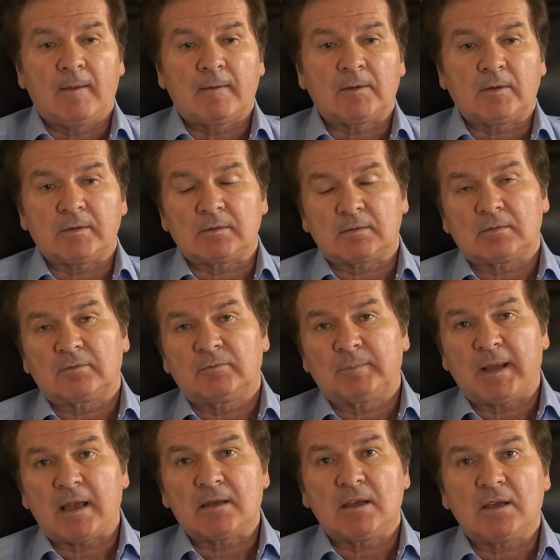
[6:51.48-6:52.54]
то есть в
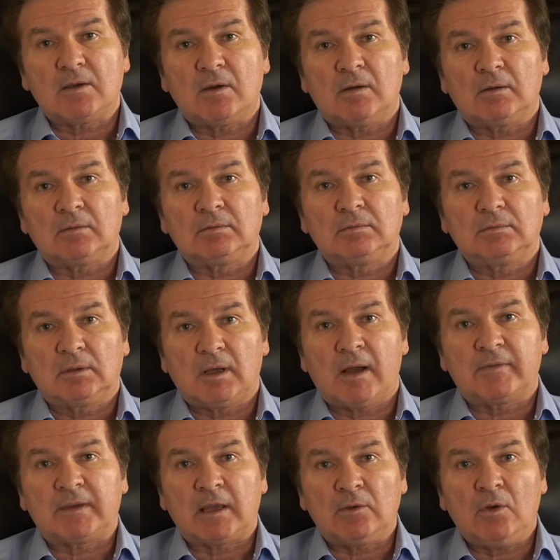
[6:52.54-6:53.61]
плане ее
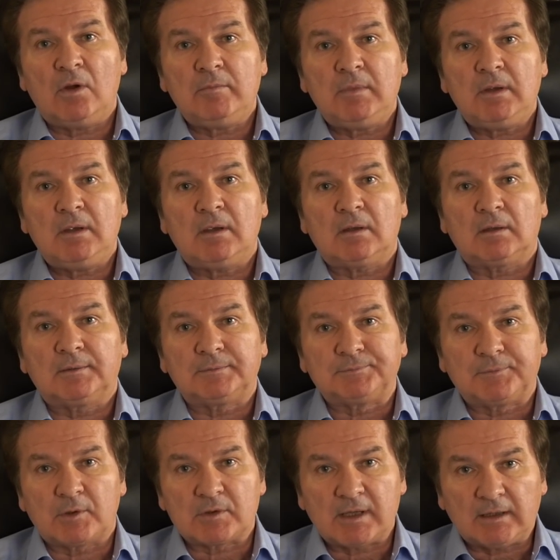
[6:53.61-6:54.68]
автономии,
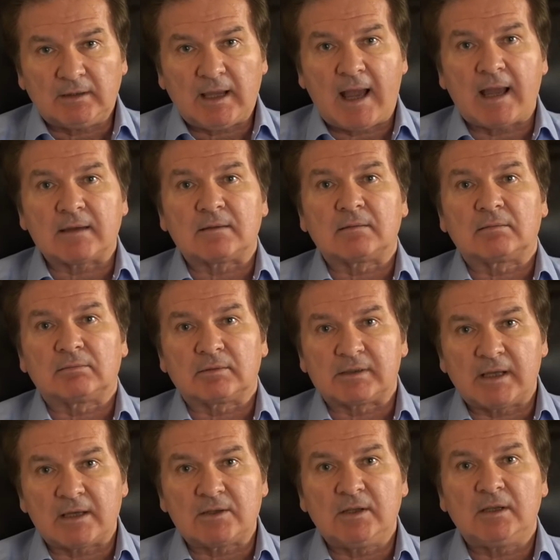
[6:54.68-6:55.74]
то есть отдать
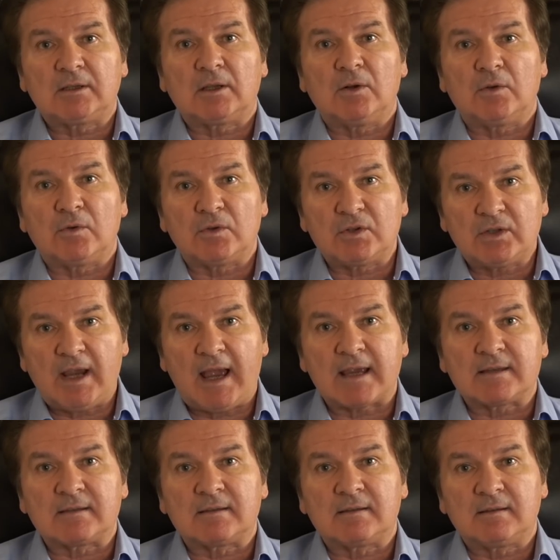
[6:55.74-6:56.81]
значительную
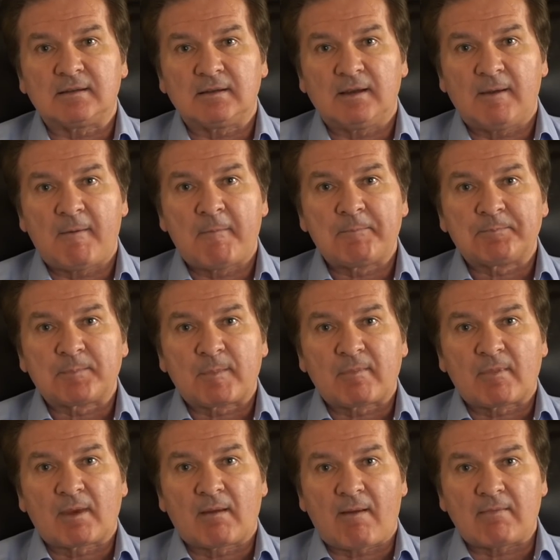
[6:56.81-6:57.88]
часть
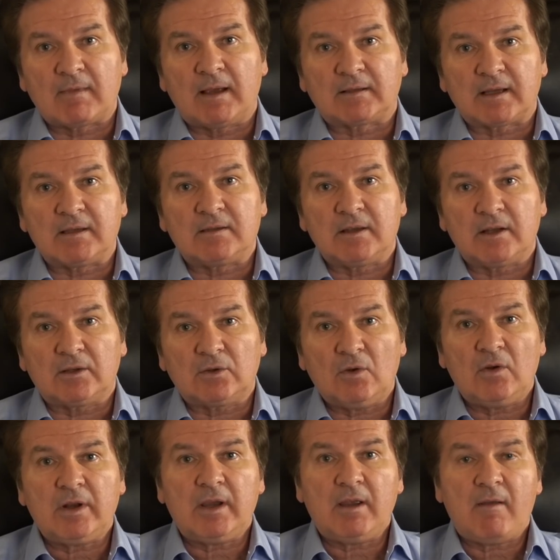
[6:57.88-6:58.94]
этой
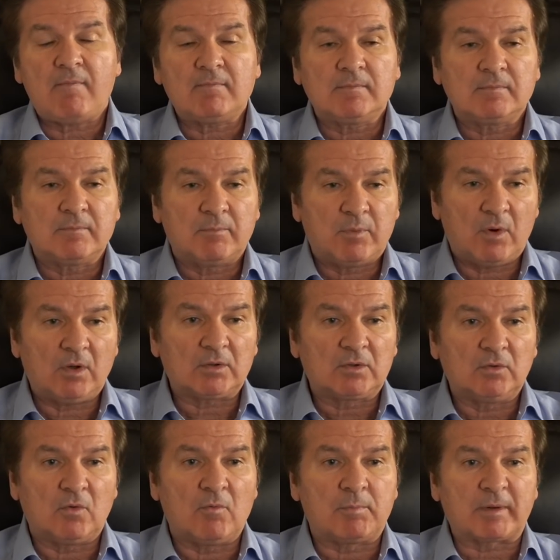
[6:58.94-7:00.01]
территории –
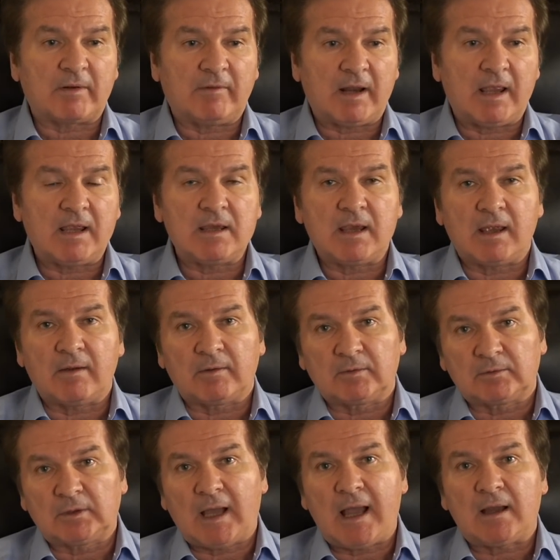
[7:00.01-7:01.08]
под управление
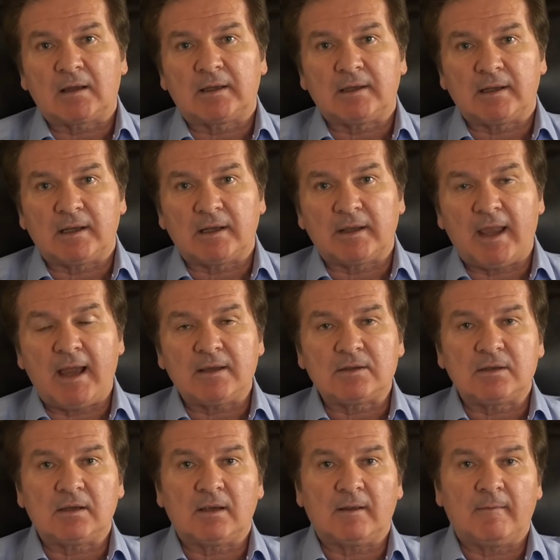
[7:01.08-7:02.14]
так или
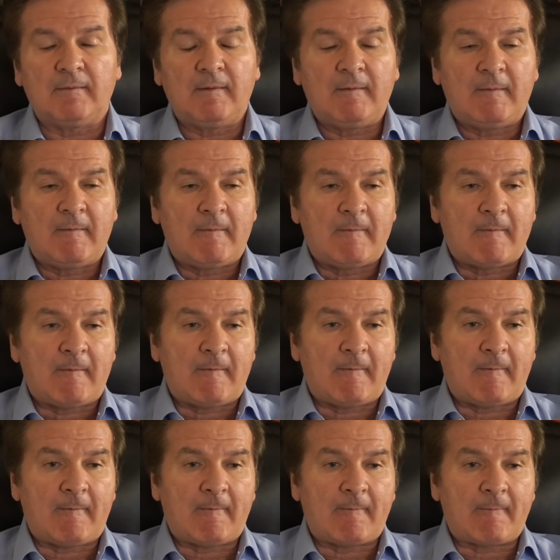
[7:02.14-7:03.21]
иначе
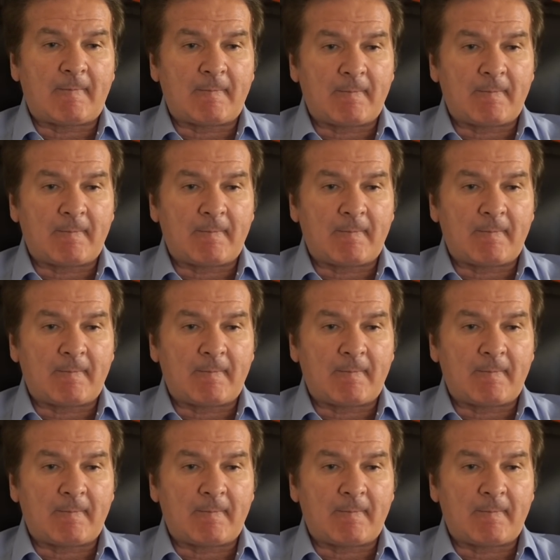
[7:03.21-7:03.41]
э,